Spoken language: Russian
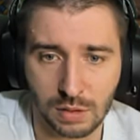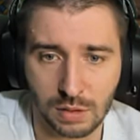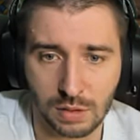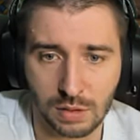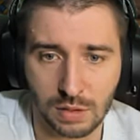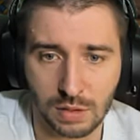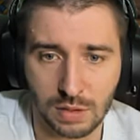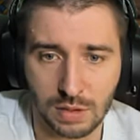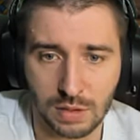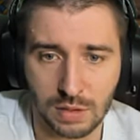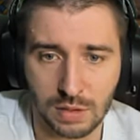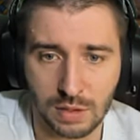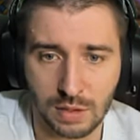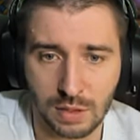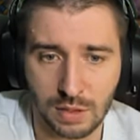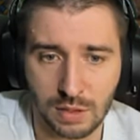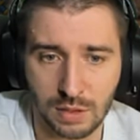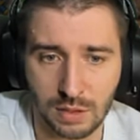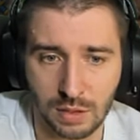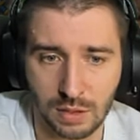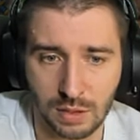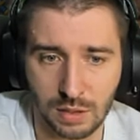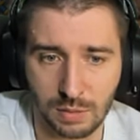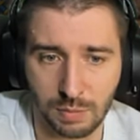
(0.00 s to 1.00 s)
Даже
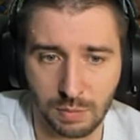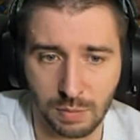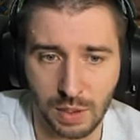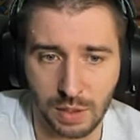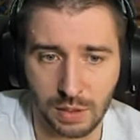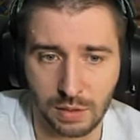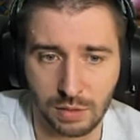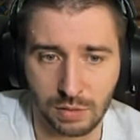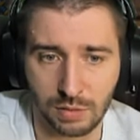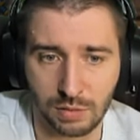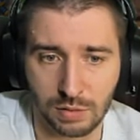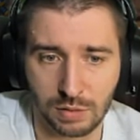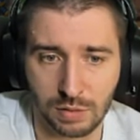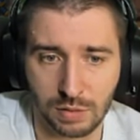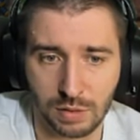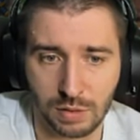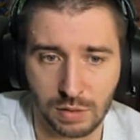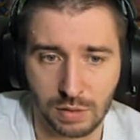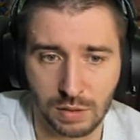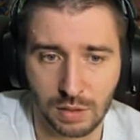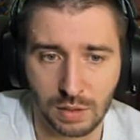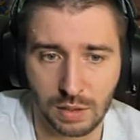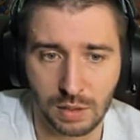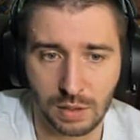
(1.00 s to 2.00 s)
слизни не падают.
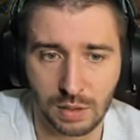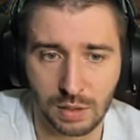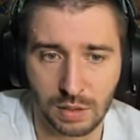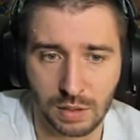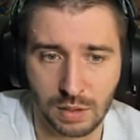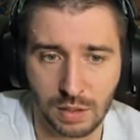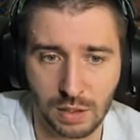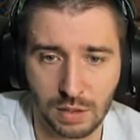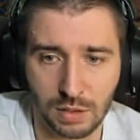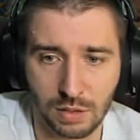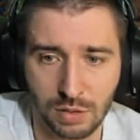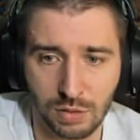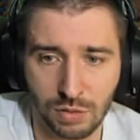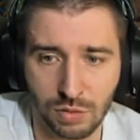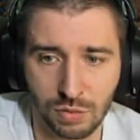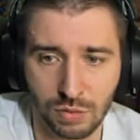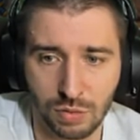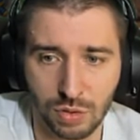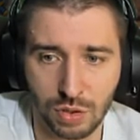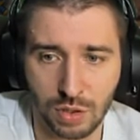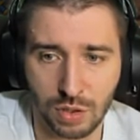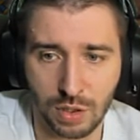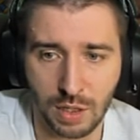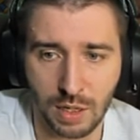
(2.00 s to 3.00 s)

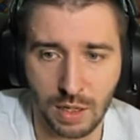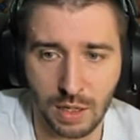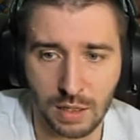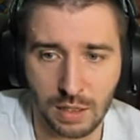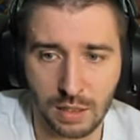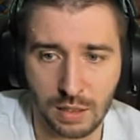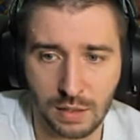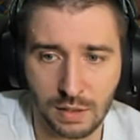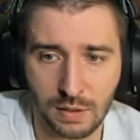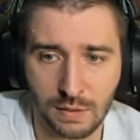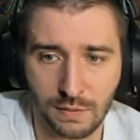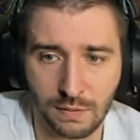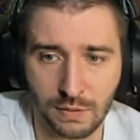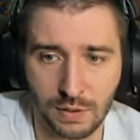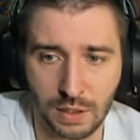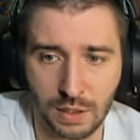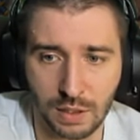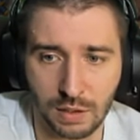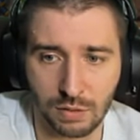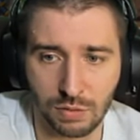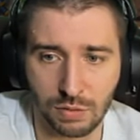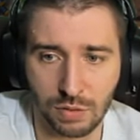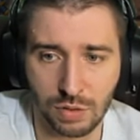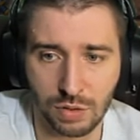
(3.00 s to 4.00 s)
Киндюшка.
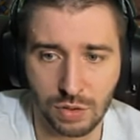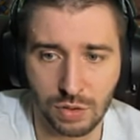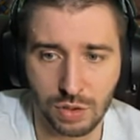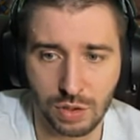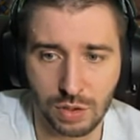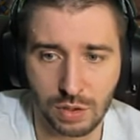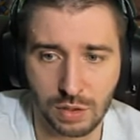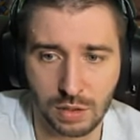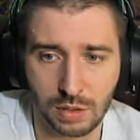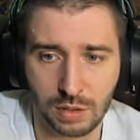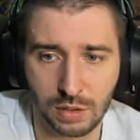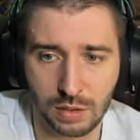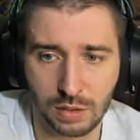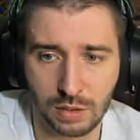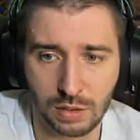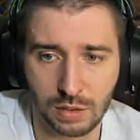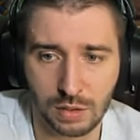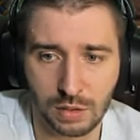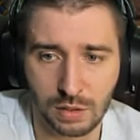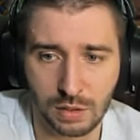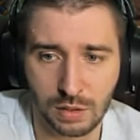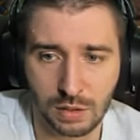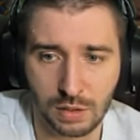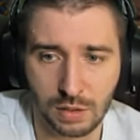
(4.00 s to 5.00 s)
Фараончик.
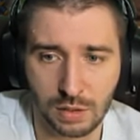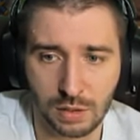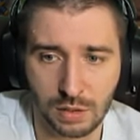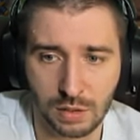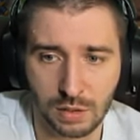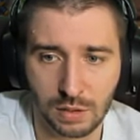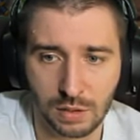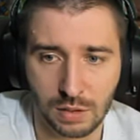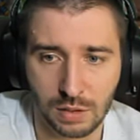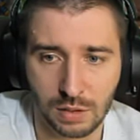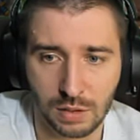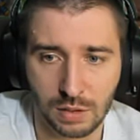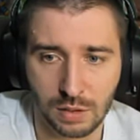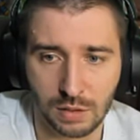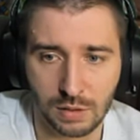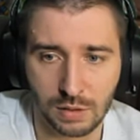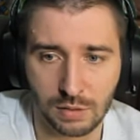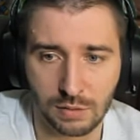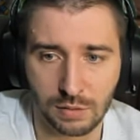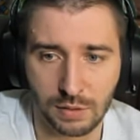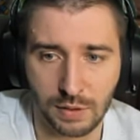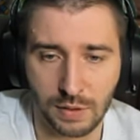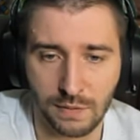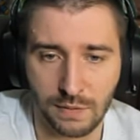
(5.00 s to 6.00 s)

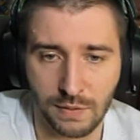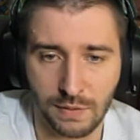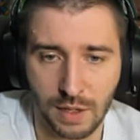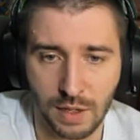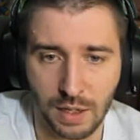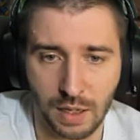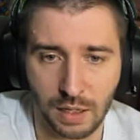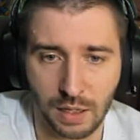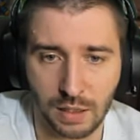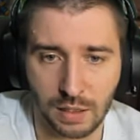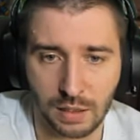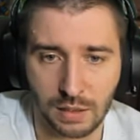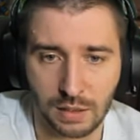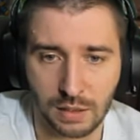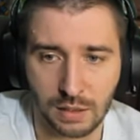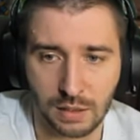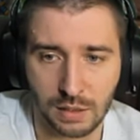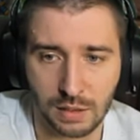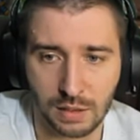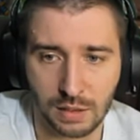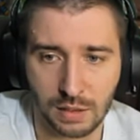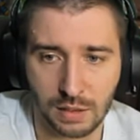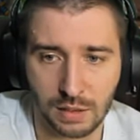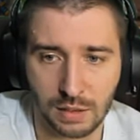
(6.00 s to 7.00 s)
Ну давай.
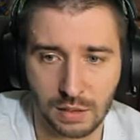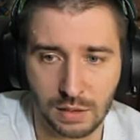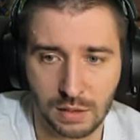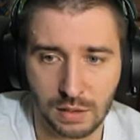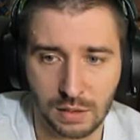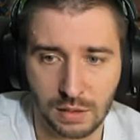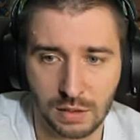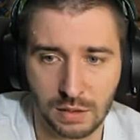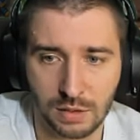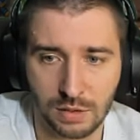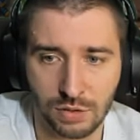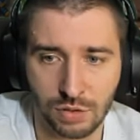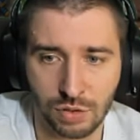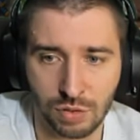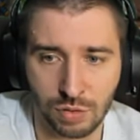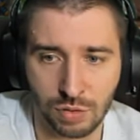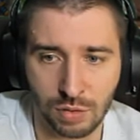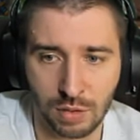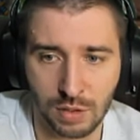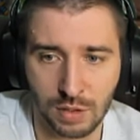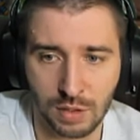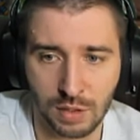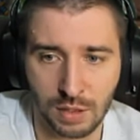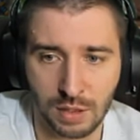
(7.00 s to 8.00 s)

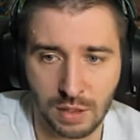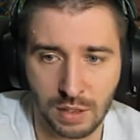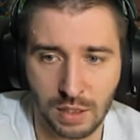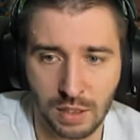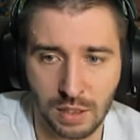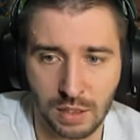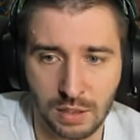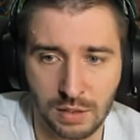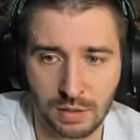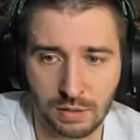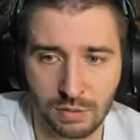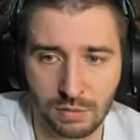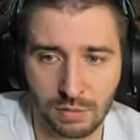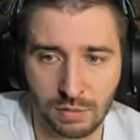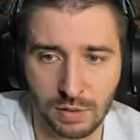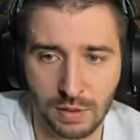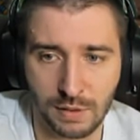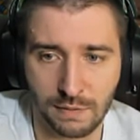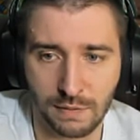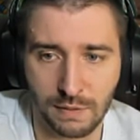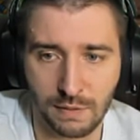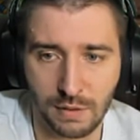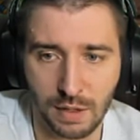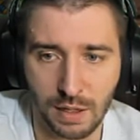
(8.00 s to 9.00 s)
Еще одна кенди. Ну
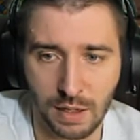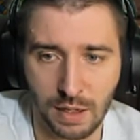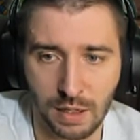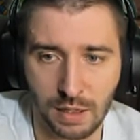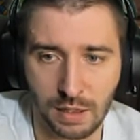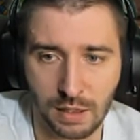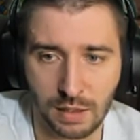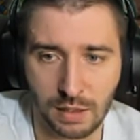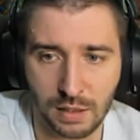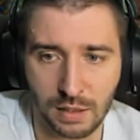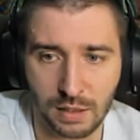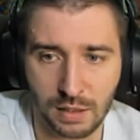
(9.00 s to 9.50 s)
давай.